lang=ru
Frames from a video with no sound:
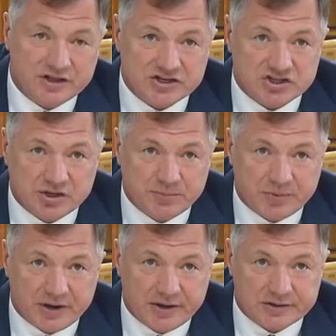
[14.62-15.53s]
те начатые
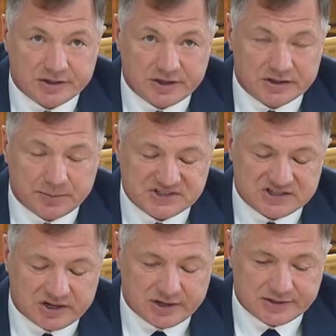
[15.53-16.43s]
проекты надо
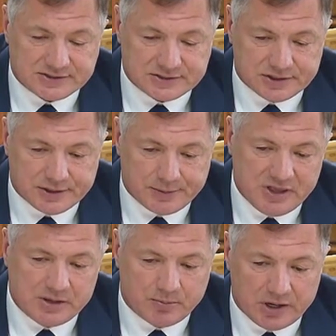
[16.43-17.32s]
постараться
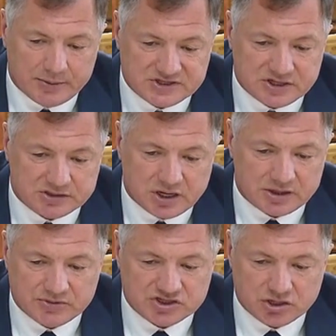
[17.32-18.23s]
минимальными
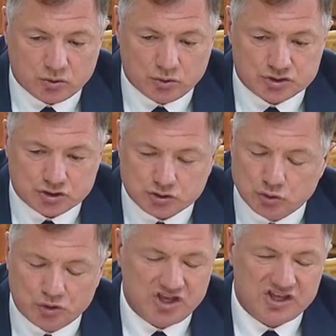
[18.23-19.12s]
затратами
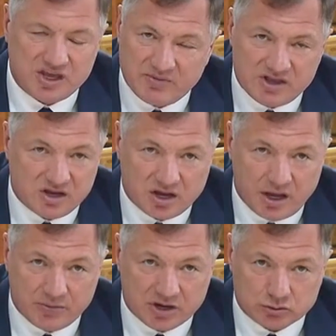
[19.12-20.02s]
закончить, но не теми
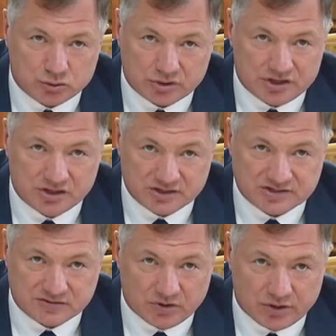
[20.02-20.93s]
деньгами, которые они
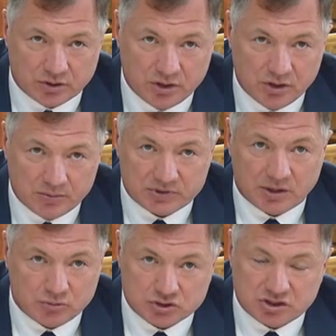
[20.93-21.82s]
называют.
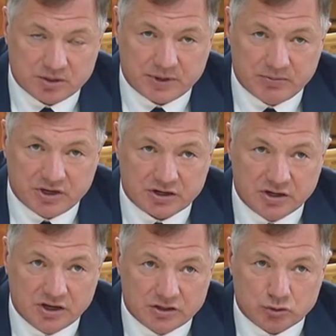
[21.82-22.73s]
Потому что,
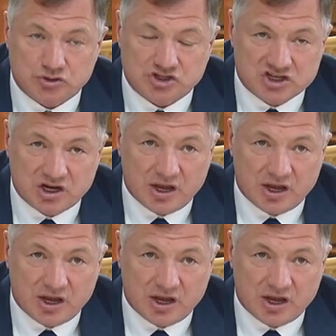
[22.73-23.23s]
например, тот же